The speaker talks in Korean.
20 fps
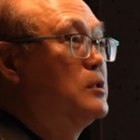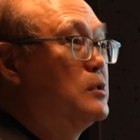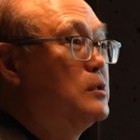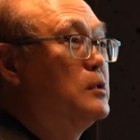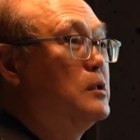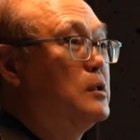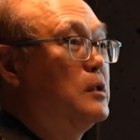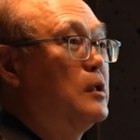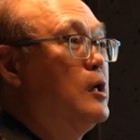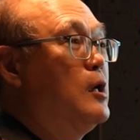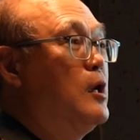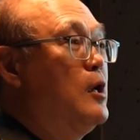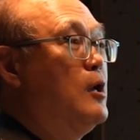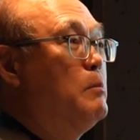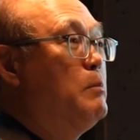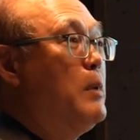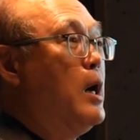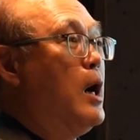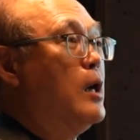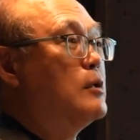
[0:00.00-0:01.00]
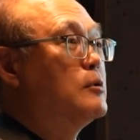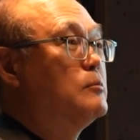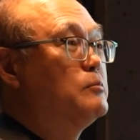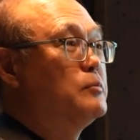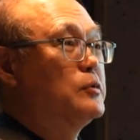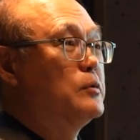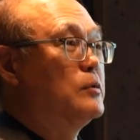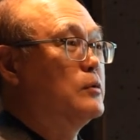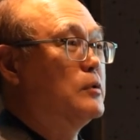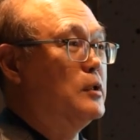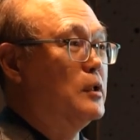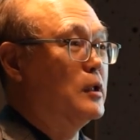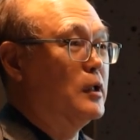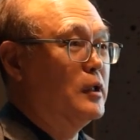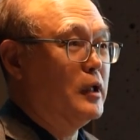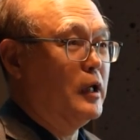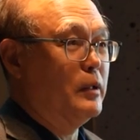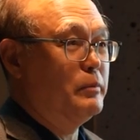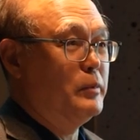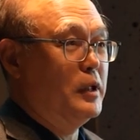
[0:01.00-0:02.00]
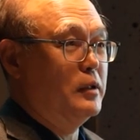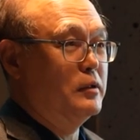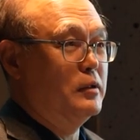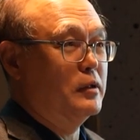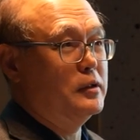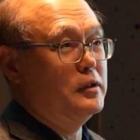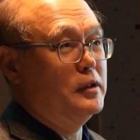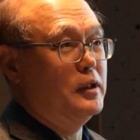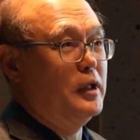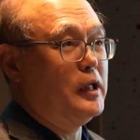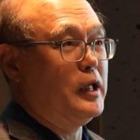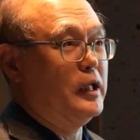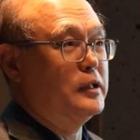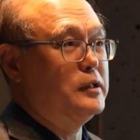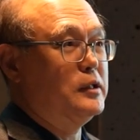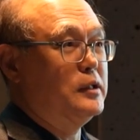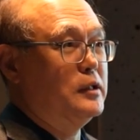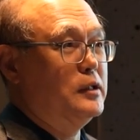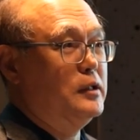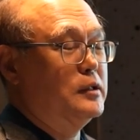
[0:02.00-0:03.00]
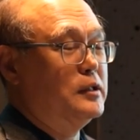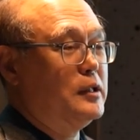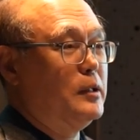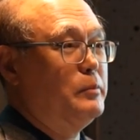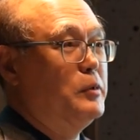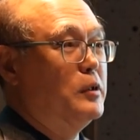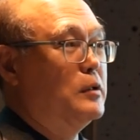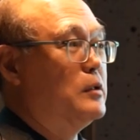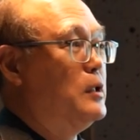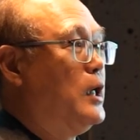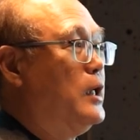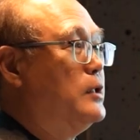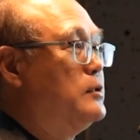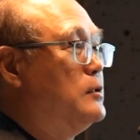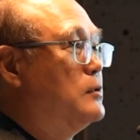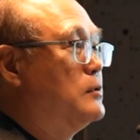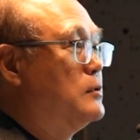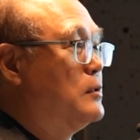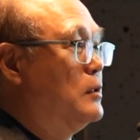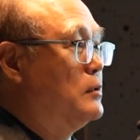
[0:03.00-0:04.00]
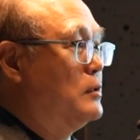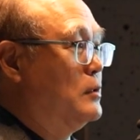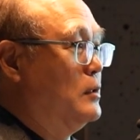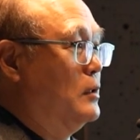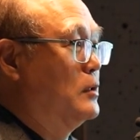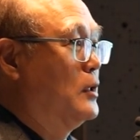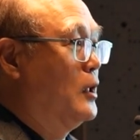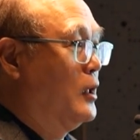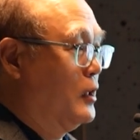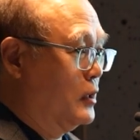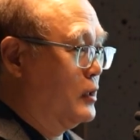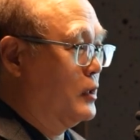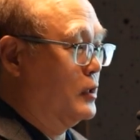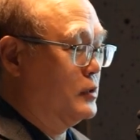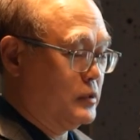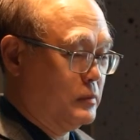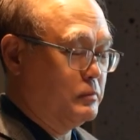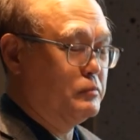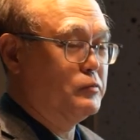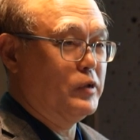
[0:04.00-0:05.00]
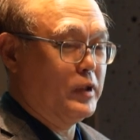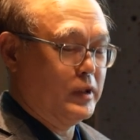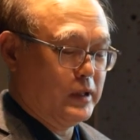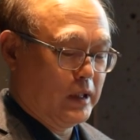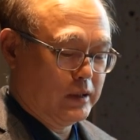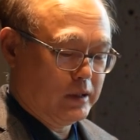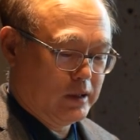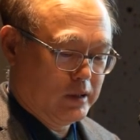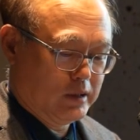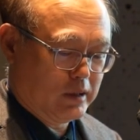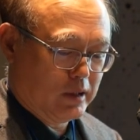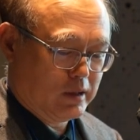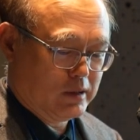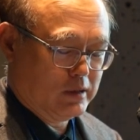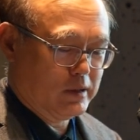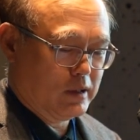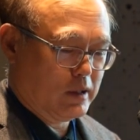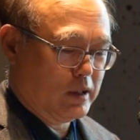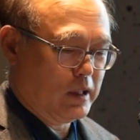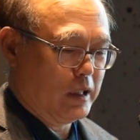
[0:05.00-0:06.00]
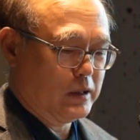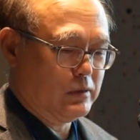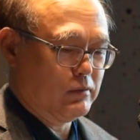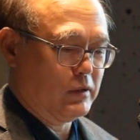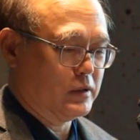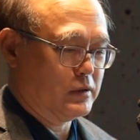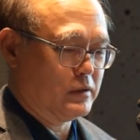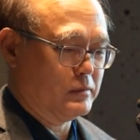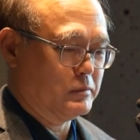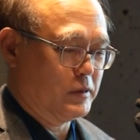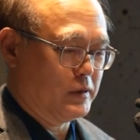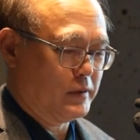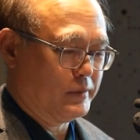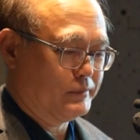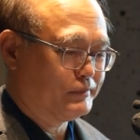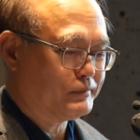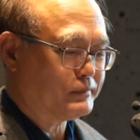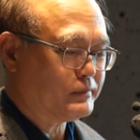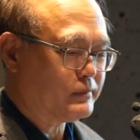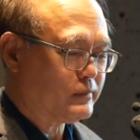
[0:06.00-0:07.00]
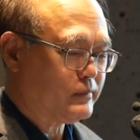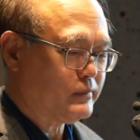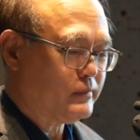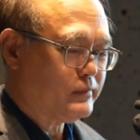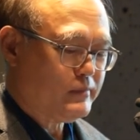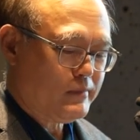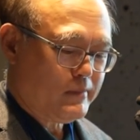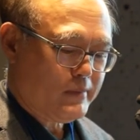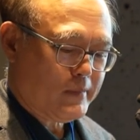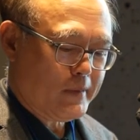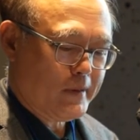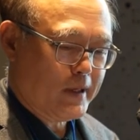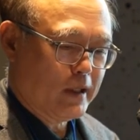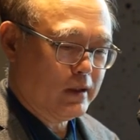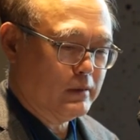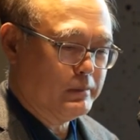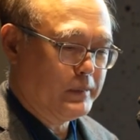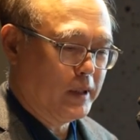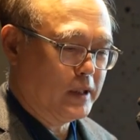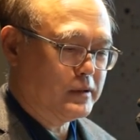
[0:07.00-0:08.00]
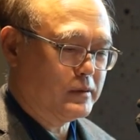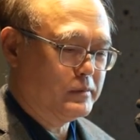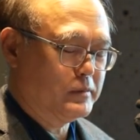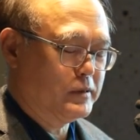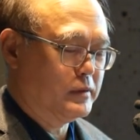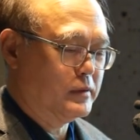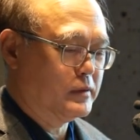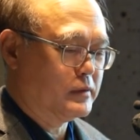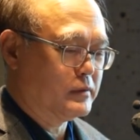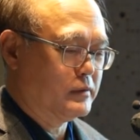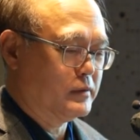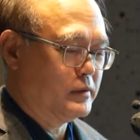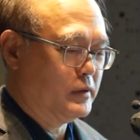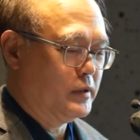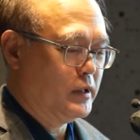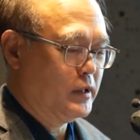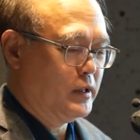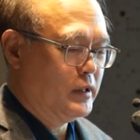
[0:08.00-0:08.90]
등등 많은 분들이 아마 여기에 같이 참여를 하셨었던 그 신문에 난 기사를 제가 가져왔습니다. 그 말씀을 드렸고요.